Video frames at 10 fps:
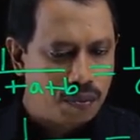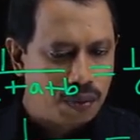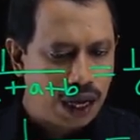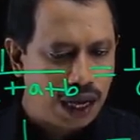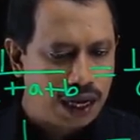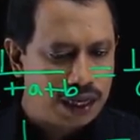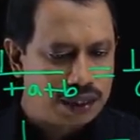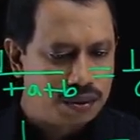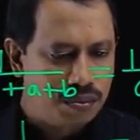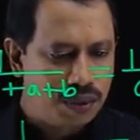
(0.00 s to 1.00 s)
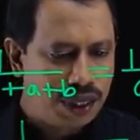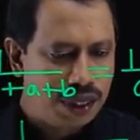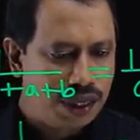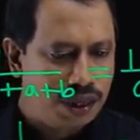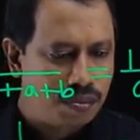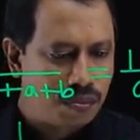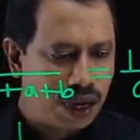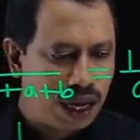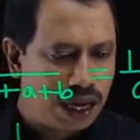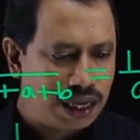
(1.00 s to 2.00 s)
প্লাস বি
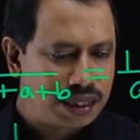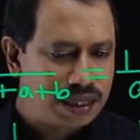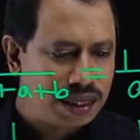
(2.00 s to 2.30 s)
প্লাস